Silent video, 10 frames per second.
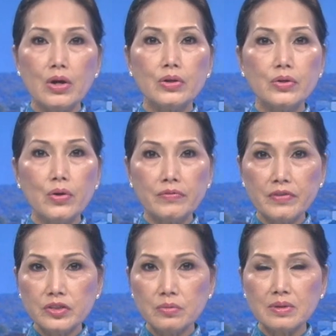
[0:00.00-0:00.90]
Đối với
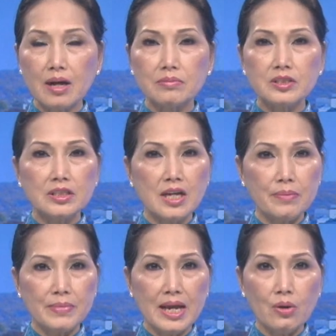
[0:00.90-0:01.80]
Trung Cộng, trường
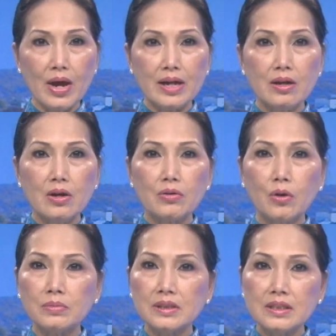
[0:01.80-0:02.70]
hợp Đài Loan
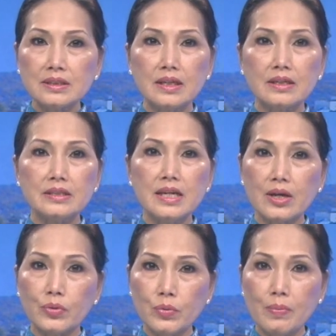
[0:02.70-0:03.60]
cũng tương tự như là
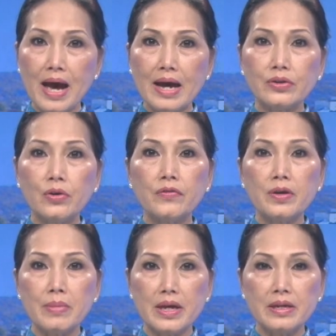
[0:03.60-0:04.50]
Cuba đối với
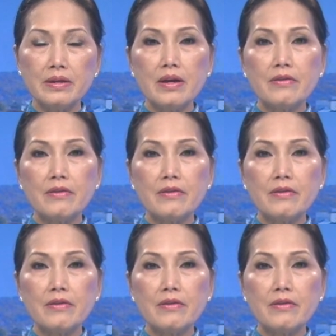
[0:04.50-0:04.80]
Mỹ